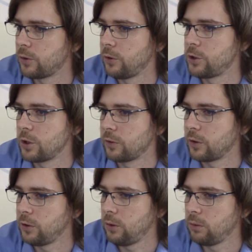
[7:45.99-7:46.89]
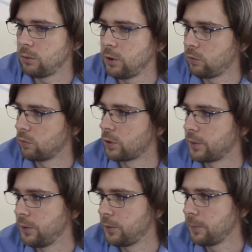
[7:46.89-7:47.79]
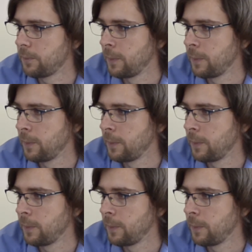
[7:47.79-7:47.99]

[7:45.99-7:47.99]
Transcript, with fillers: сейчас, они есть в интернете.